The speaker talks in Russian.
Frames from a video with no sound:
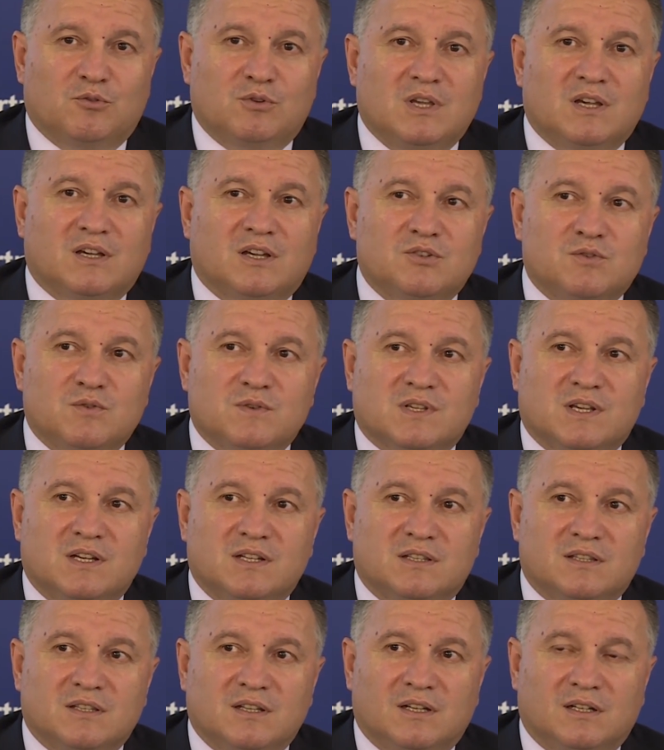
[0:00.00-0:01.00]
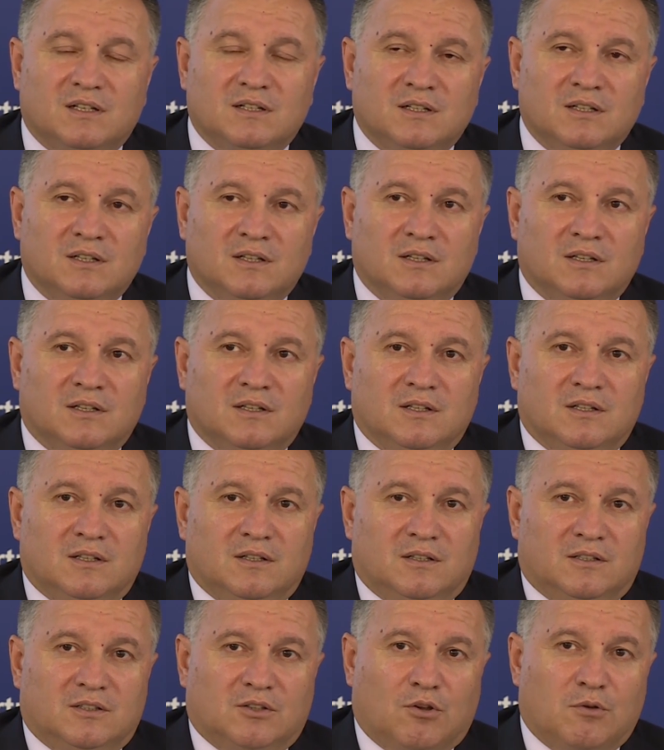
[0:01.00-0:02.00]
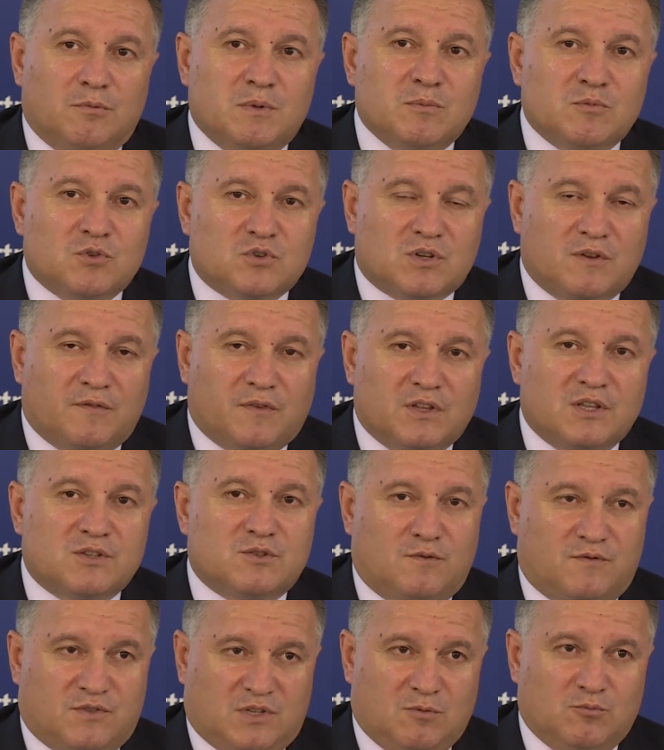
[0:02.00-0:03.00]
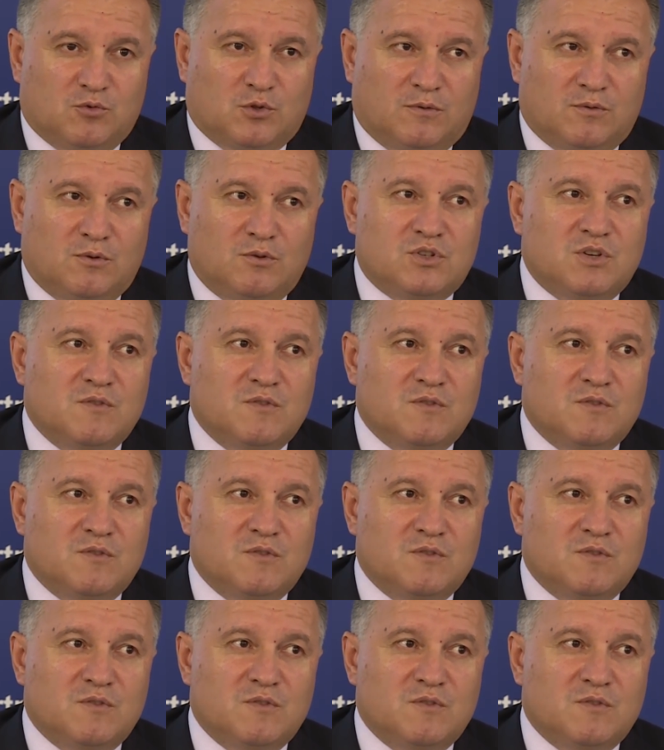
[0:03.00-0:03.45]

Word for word: но я хочу сказать на таком немножко философском уровне.